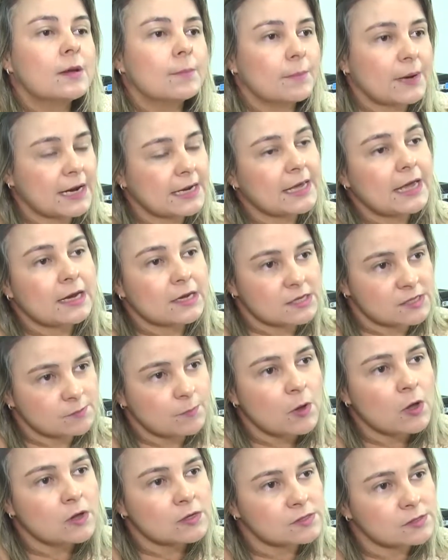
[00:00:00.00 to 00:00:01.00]
para que elas
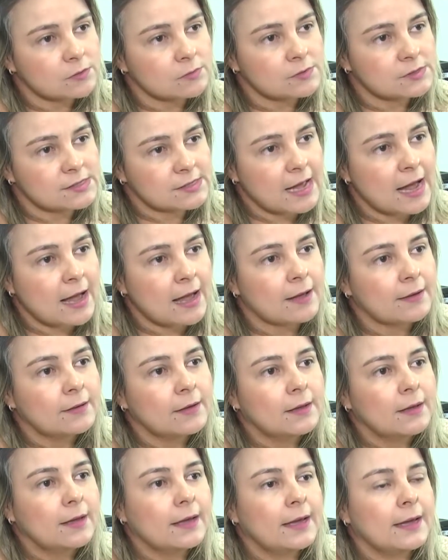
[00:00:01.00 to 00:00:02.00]
possam estar
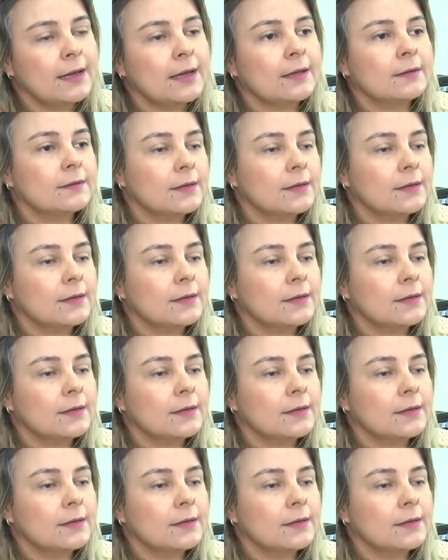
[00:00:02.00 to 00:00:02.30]
é,